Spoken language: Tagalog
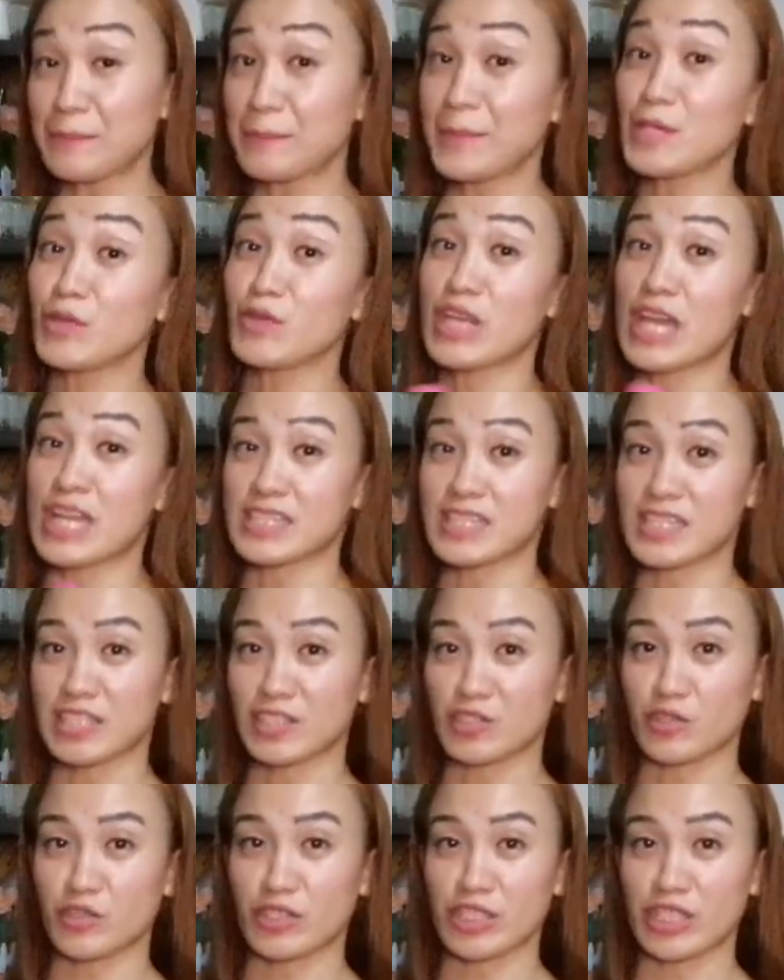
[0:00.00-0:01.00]

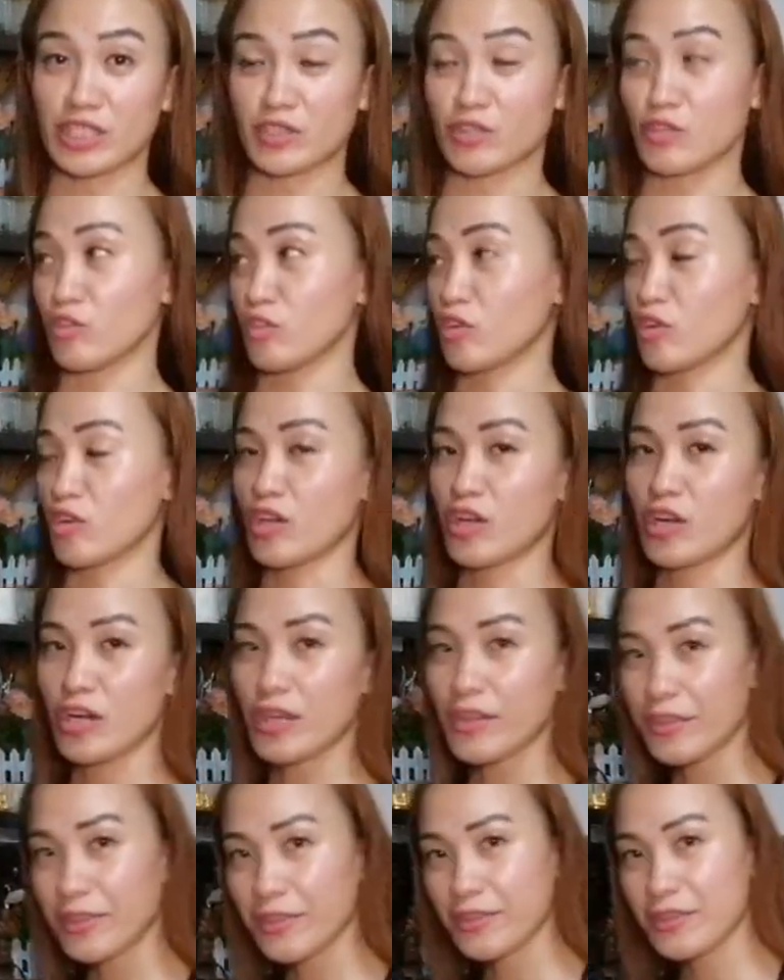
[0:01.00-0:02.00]
pinunasan ko nitong
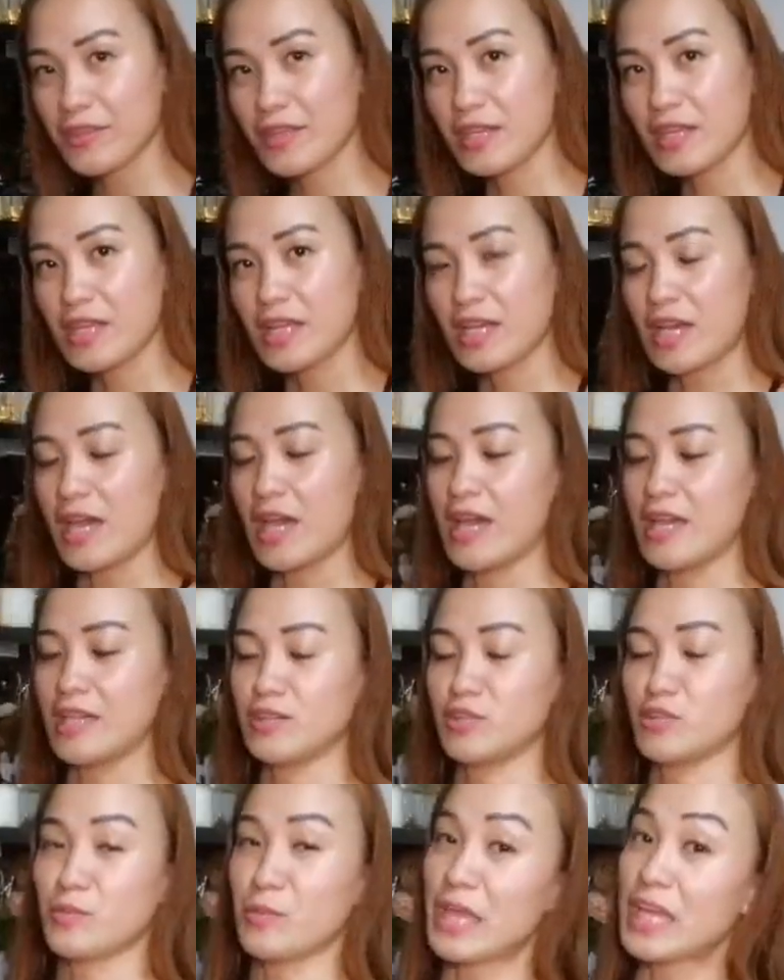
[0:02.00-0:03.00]
cloth
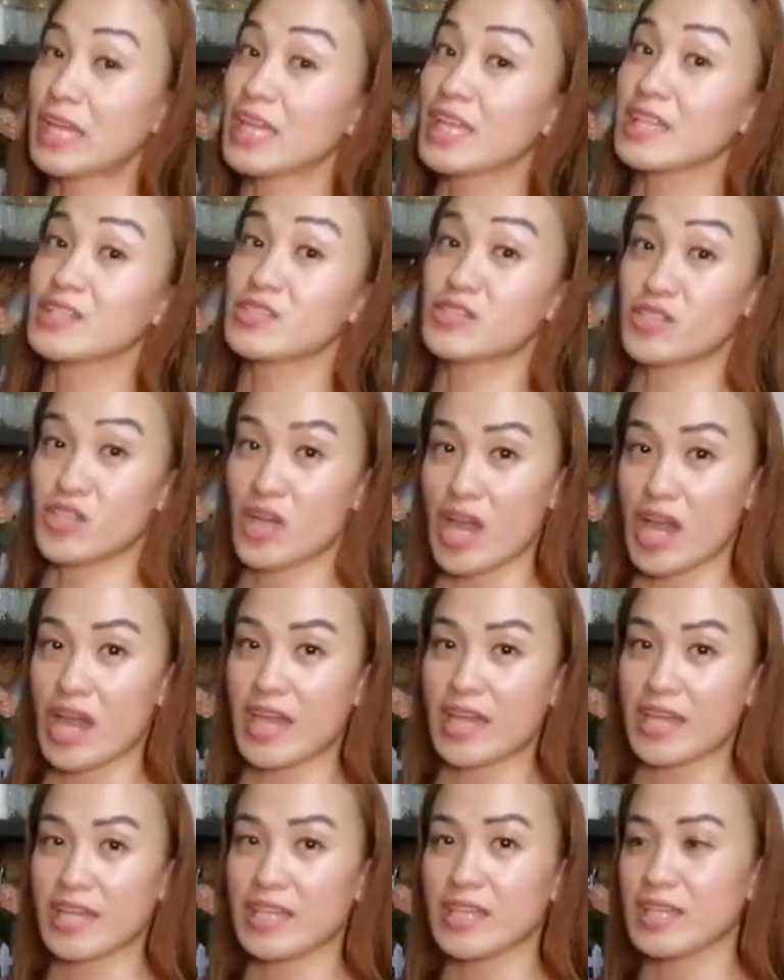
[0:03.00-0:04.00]
and to make it
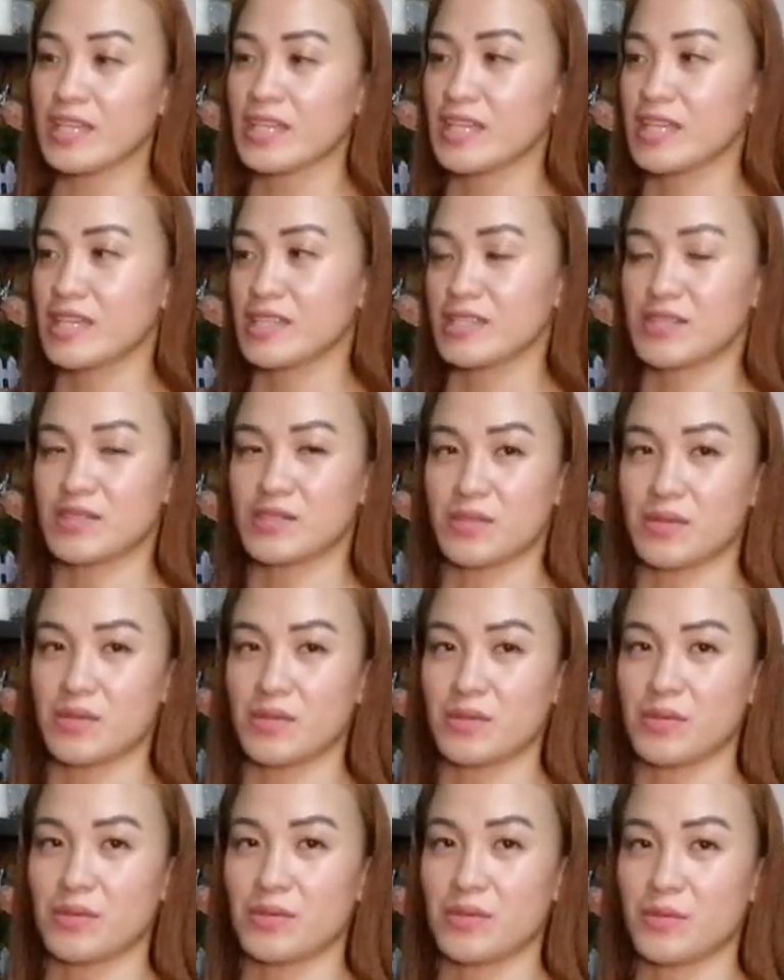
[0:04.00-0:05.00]
dry,
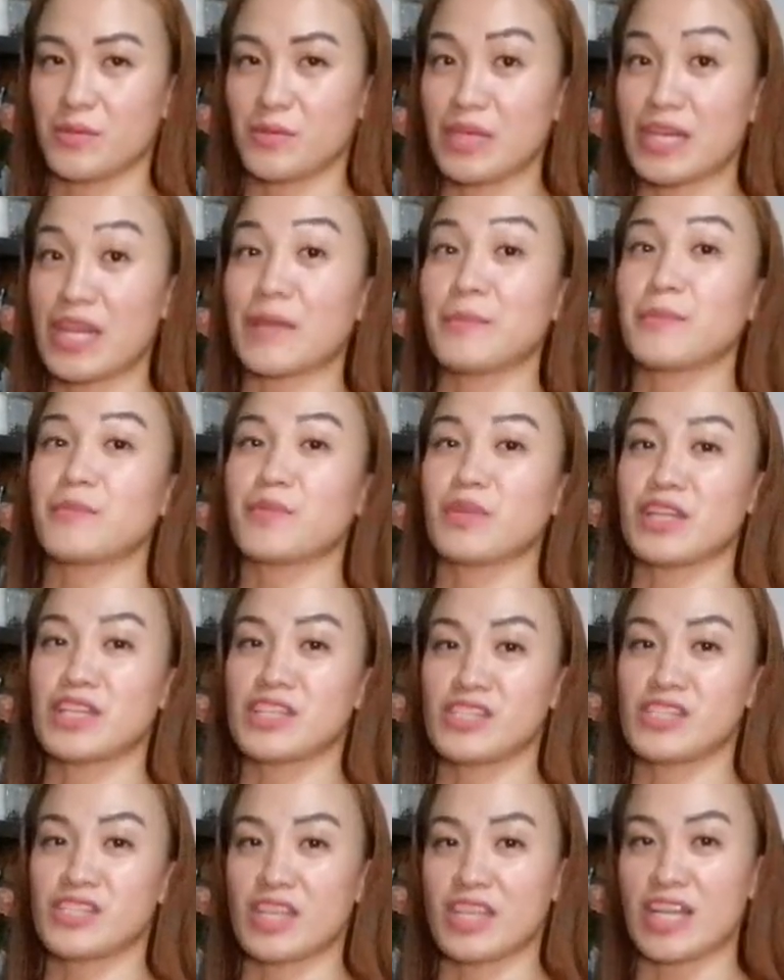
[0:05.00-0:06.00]
so winipe ko
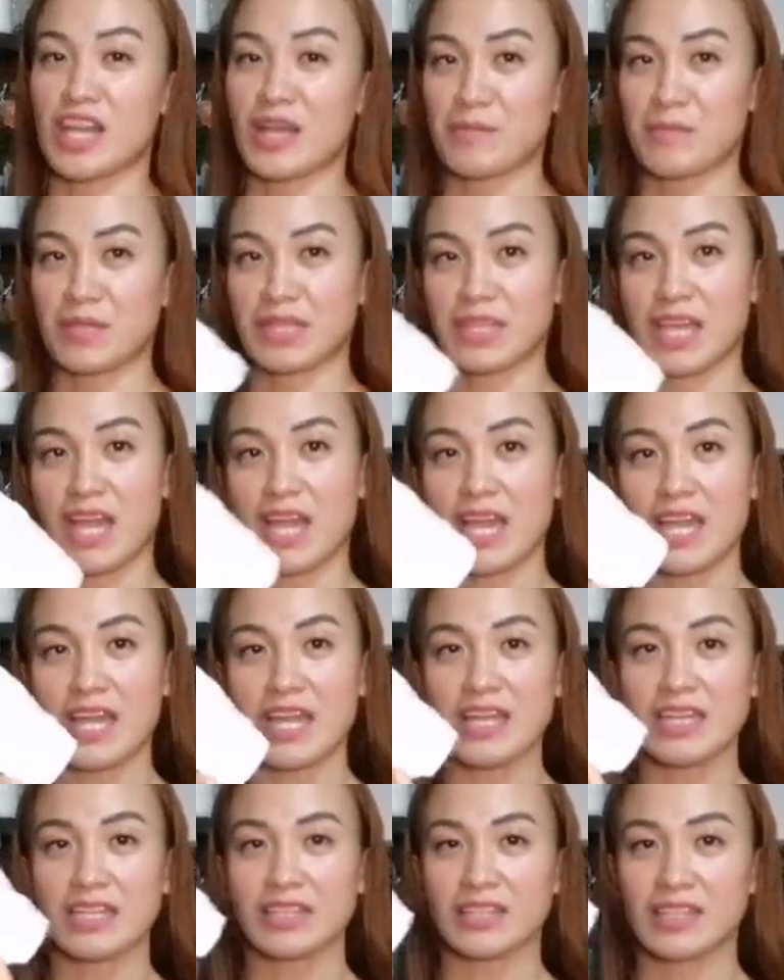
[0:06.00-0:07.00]
rin siya gamit
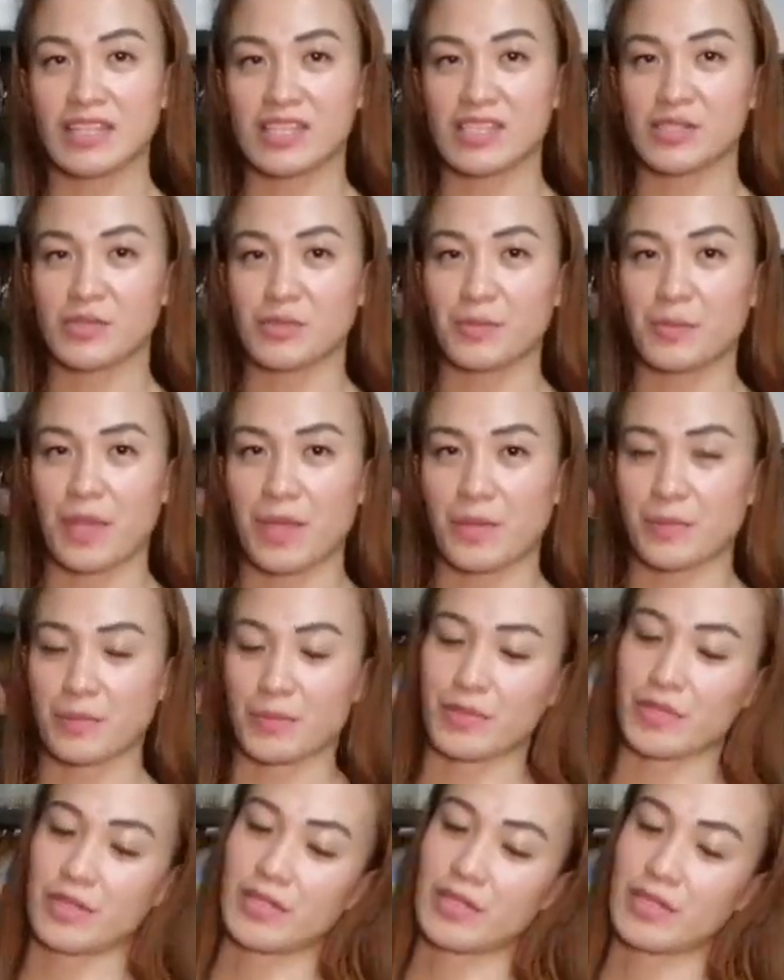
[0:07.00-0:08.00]
ang tissue
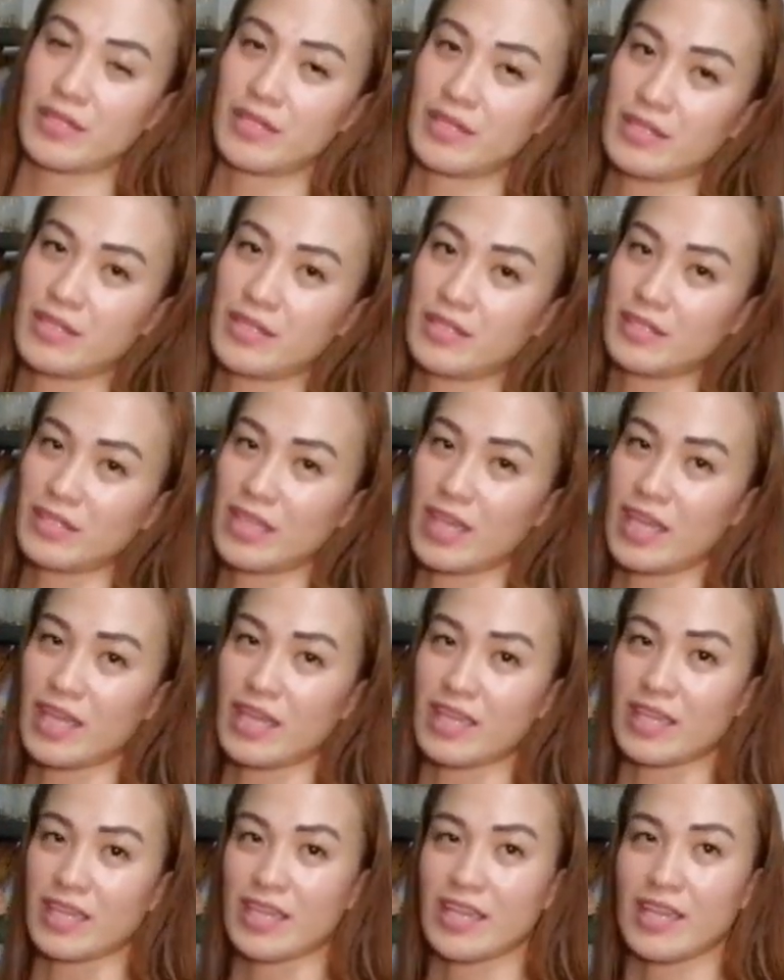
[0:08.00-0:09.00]
paper.
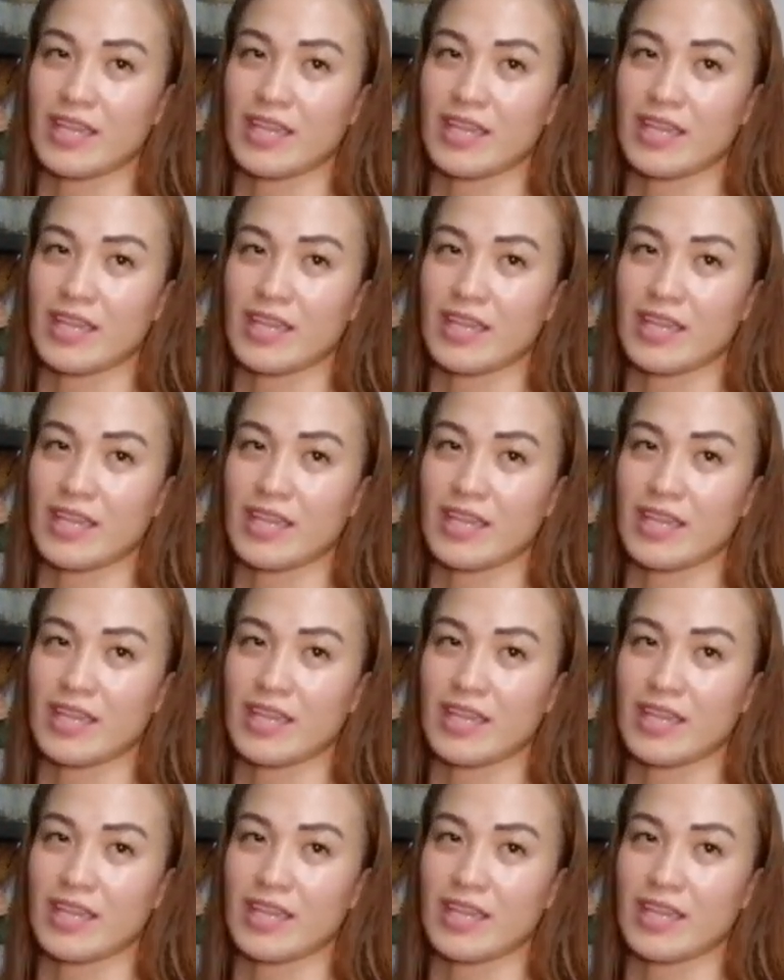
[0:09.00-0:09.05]
Okay.